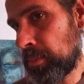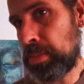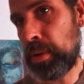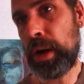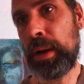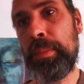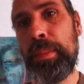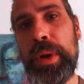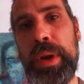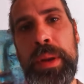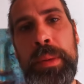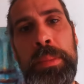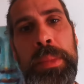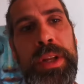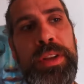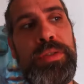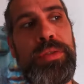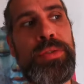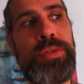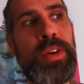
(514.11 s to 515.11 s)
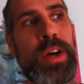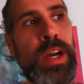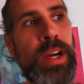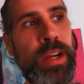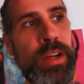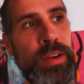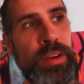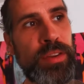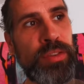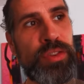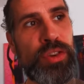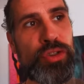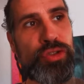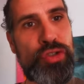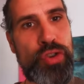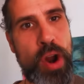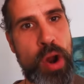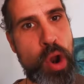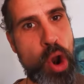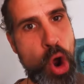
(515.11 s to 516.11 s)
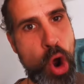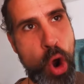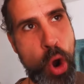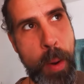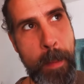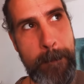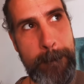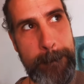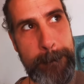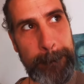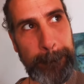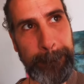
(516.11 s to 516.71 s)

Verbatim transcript: bleibt mir nicht mehr zu sagen an dieser Stelle.